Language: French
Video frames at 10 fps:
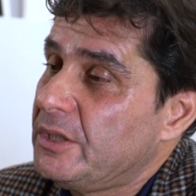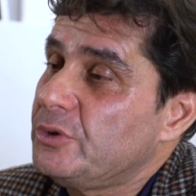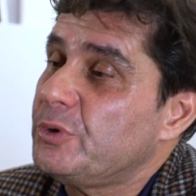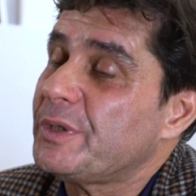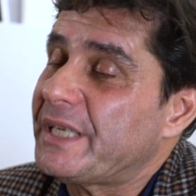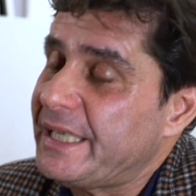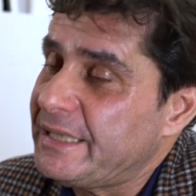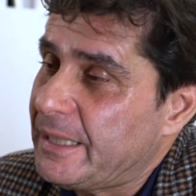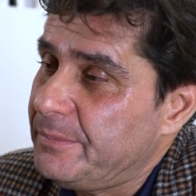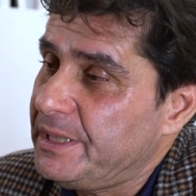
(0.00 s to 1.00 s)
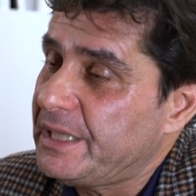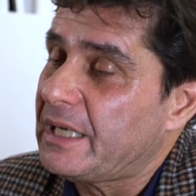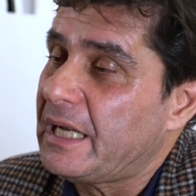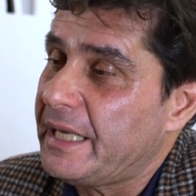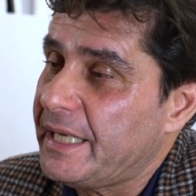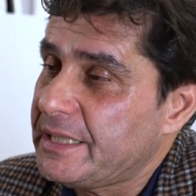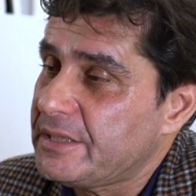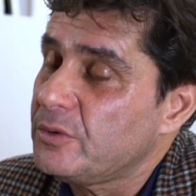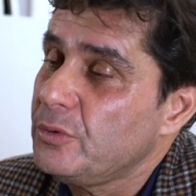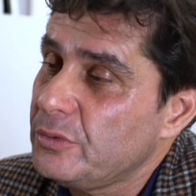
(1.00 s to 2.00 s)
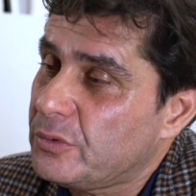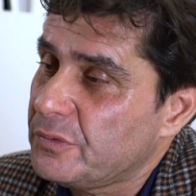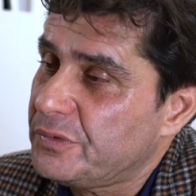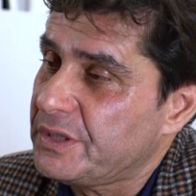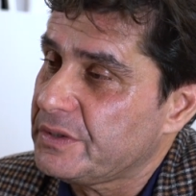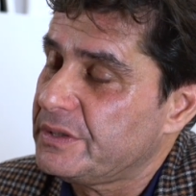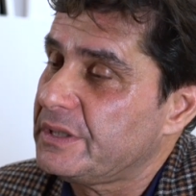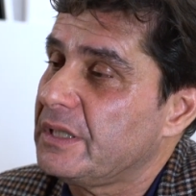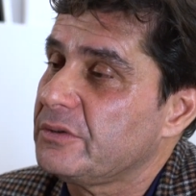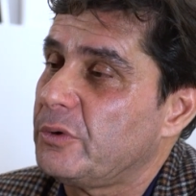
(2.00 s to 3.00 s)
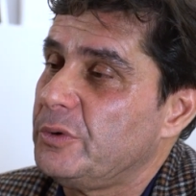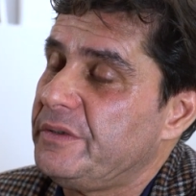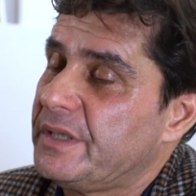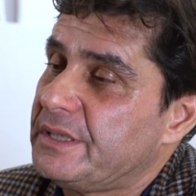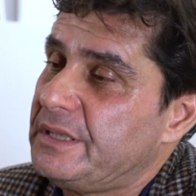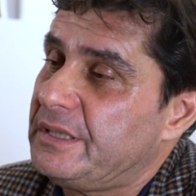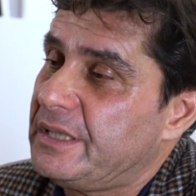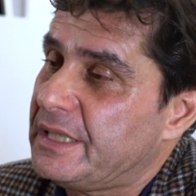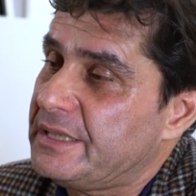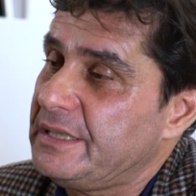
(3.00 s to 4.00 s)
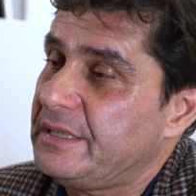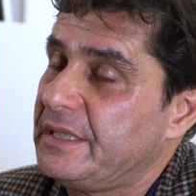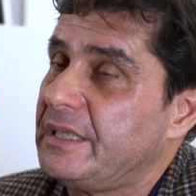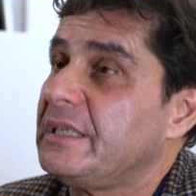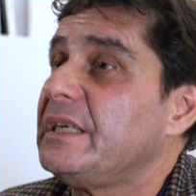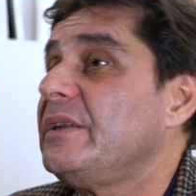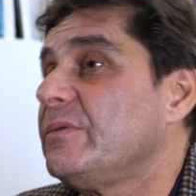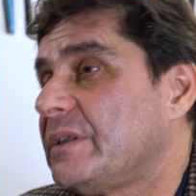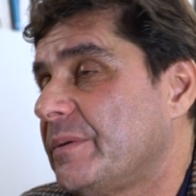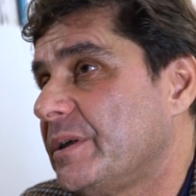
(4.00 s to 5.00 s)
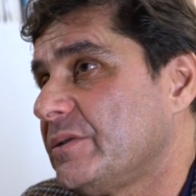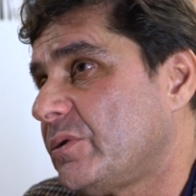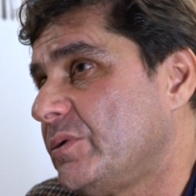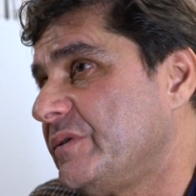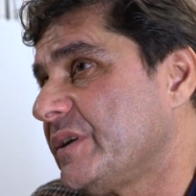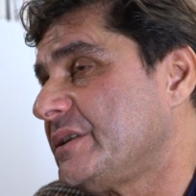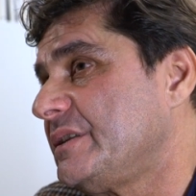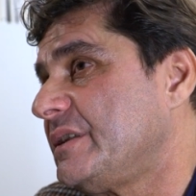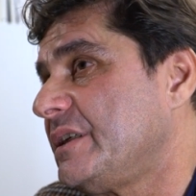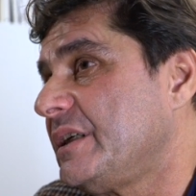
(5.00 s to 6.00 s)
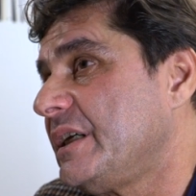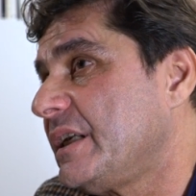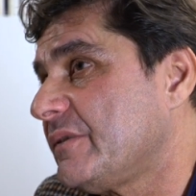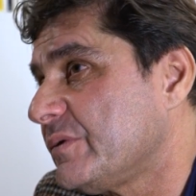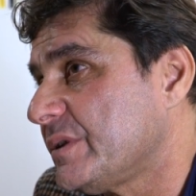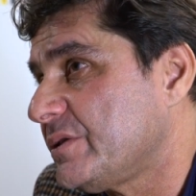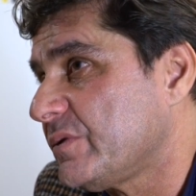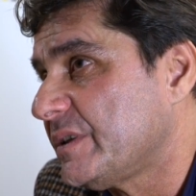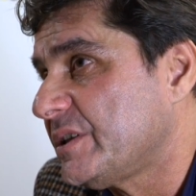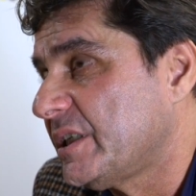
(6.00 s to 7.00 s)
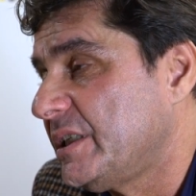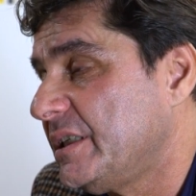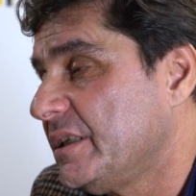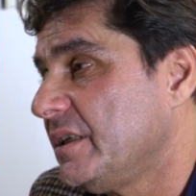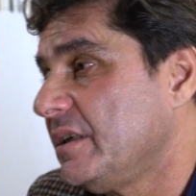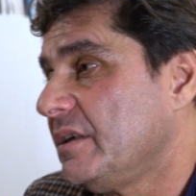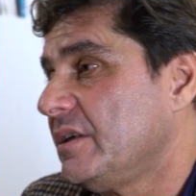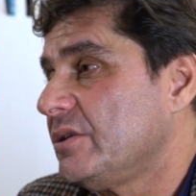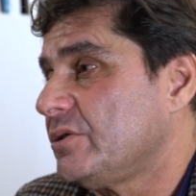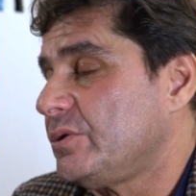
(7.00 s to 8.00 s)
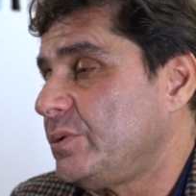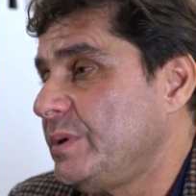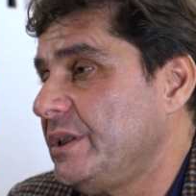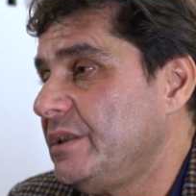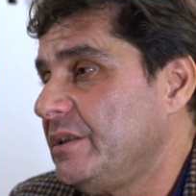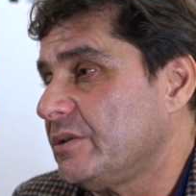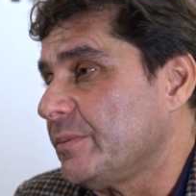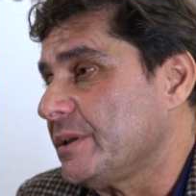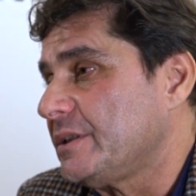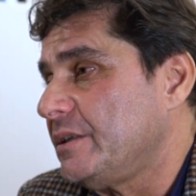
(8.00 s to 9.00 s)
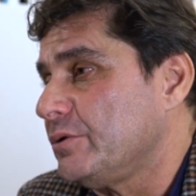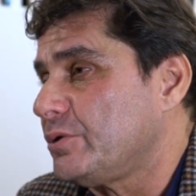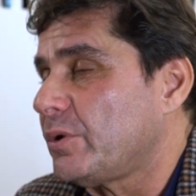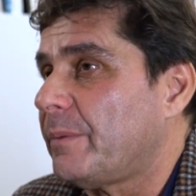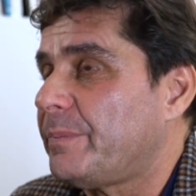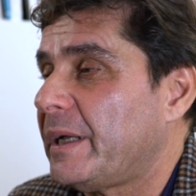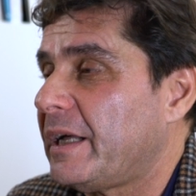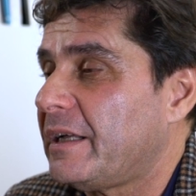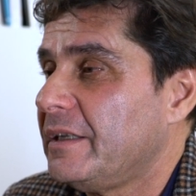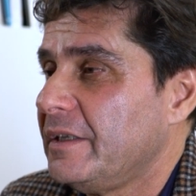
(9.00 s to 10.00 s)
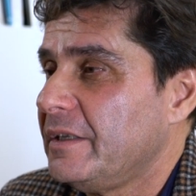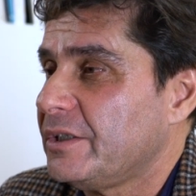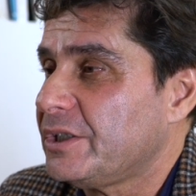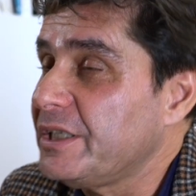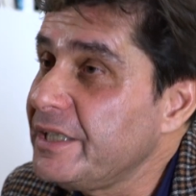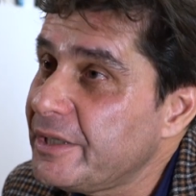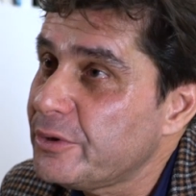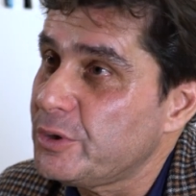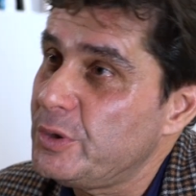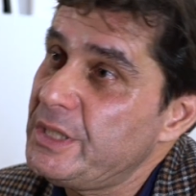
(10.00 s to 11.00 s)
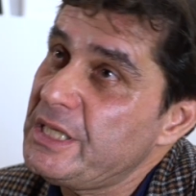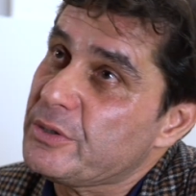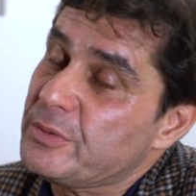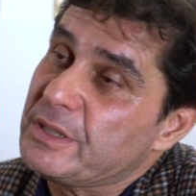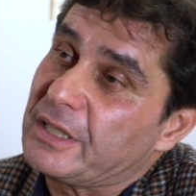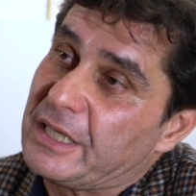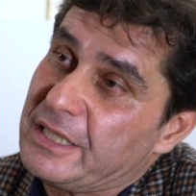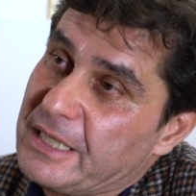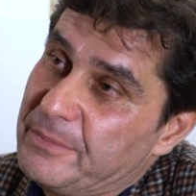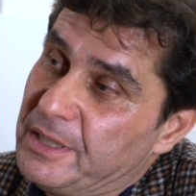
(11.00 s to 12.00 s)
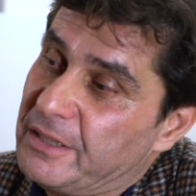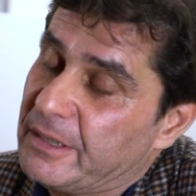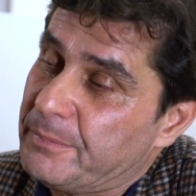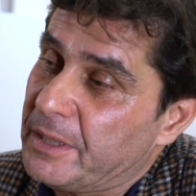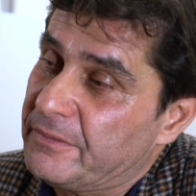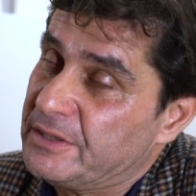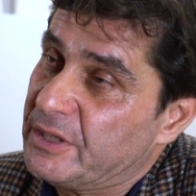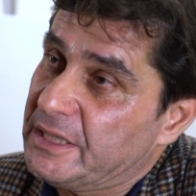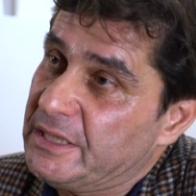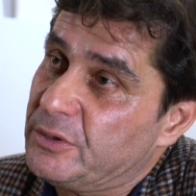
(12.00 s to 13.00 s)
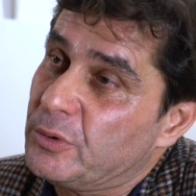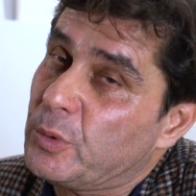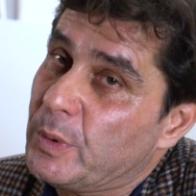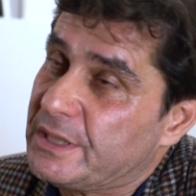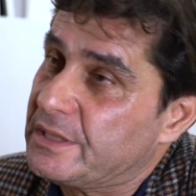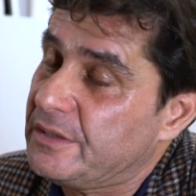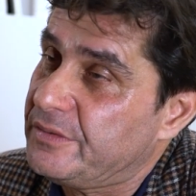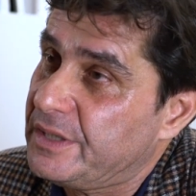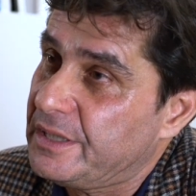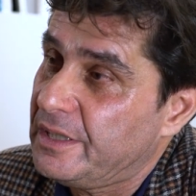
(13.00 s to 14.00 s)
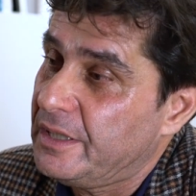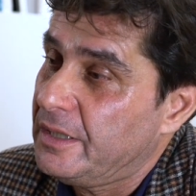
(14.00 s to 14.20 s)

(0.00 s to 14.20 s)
de rétablir à Aix une confiance entre l'université et la cité, et notamment entre l'université et la Fondation Vasarely. Je suis, je pense qu'il ne sera pas gêné que je le dise, je suis très ami avec Pierre Vasarely. Sur quoi ça s'est fait